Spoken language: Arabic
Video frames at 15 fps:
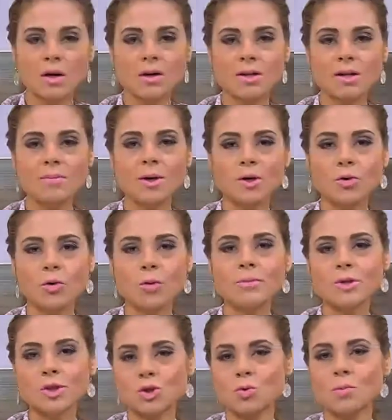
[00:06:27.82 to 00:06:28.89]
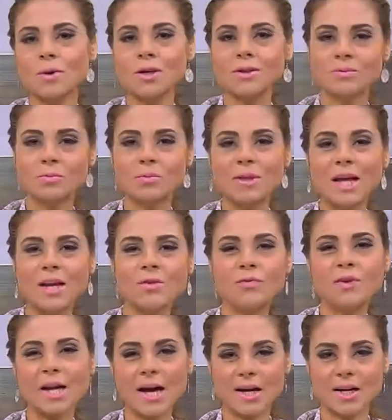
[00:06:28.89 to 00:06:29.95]
يبقى يوم مشروبات وبنقلل
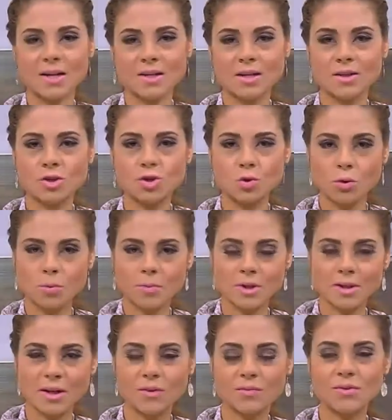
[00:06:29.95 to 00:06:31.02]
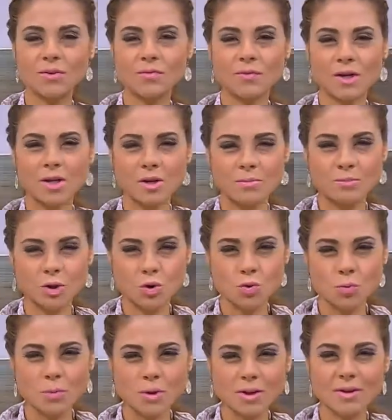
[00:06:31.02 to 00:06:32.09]
فيه الاكل يعني شوربات خفيفه
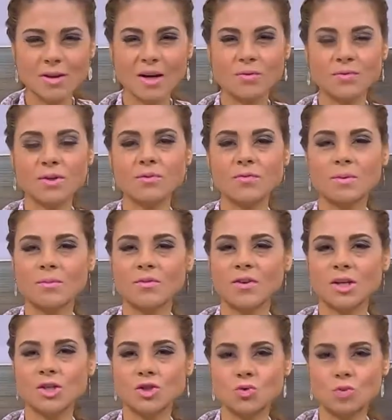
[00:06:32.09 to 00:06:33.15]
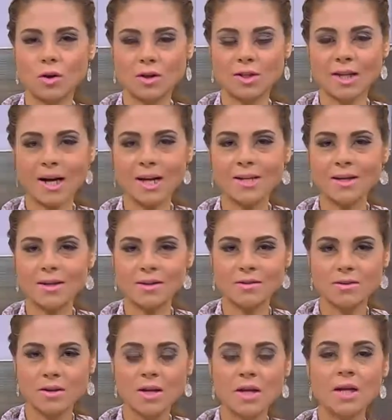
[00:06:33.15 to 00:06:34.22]
مشروبات خفيفه ما فيهاش سعرات عاليه
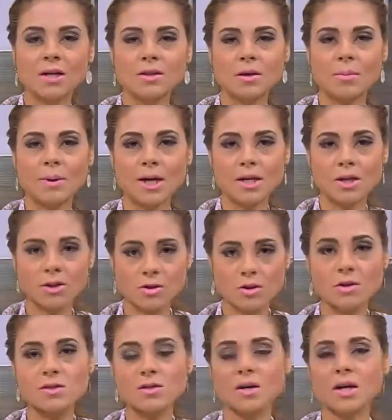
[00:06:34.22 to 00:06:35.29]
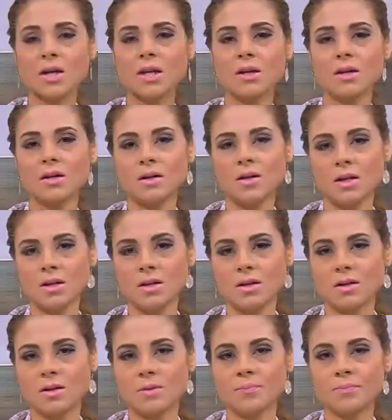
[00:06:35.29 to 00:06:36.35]
الطبيعيه الطازه
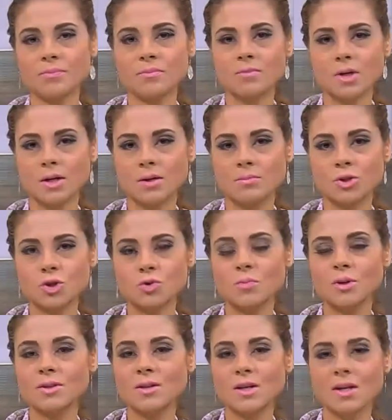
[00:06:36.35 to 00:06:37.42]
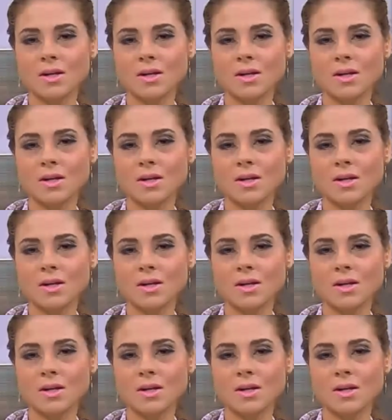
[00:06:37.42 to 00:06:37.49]
المشروبات